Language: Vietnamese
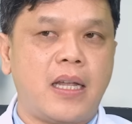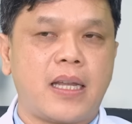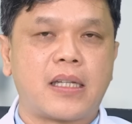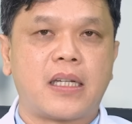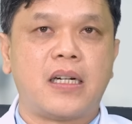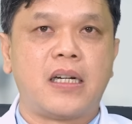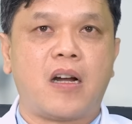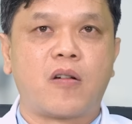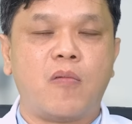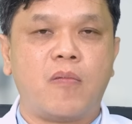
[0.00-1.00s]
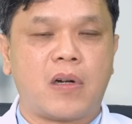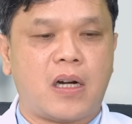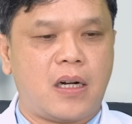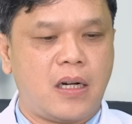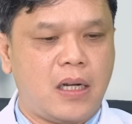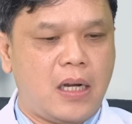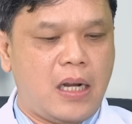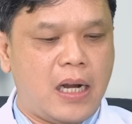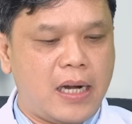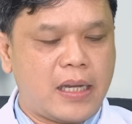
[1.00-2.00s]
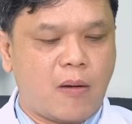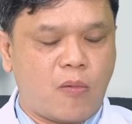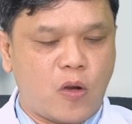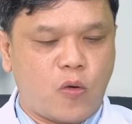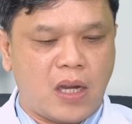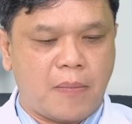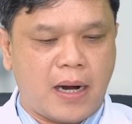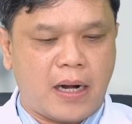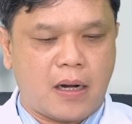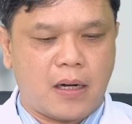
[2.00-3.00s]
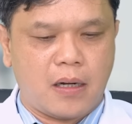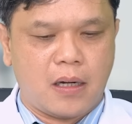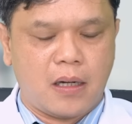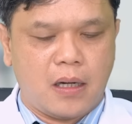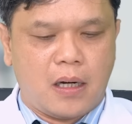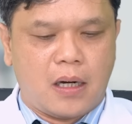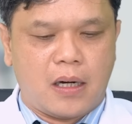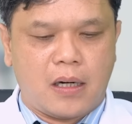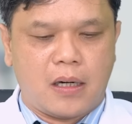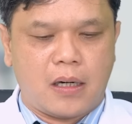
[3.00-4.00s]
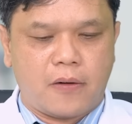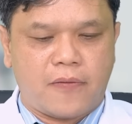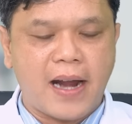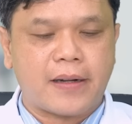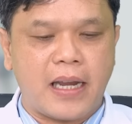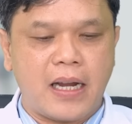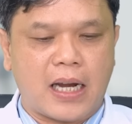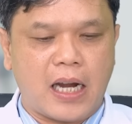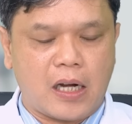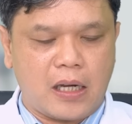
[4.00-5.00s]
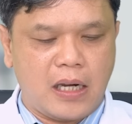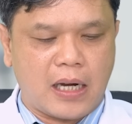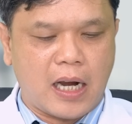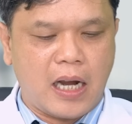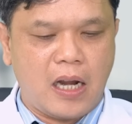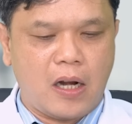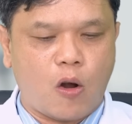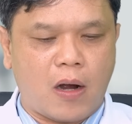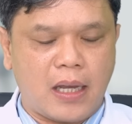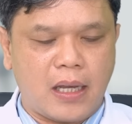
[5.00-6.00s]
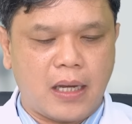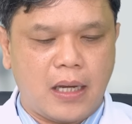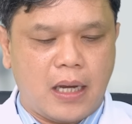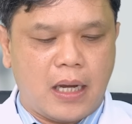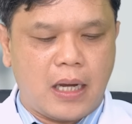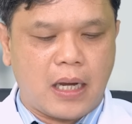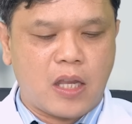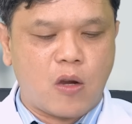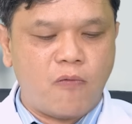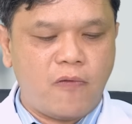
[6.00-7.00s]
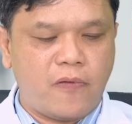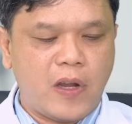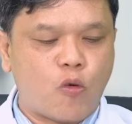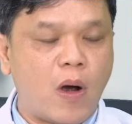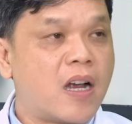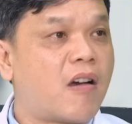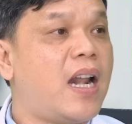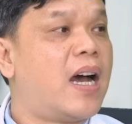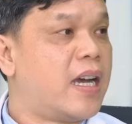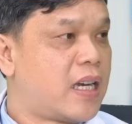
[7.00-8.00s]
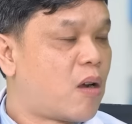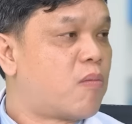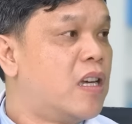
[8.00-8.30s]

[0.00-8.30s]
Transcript: Chất xơ nó cũng có lợi ích trong cái chuyện mà nó nó phát triển các những cái loại cái chủng vi khuẩn có lợi trong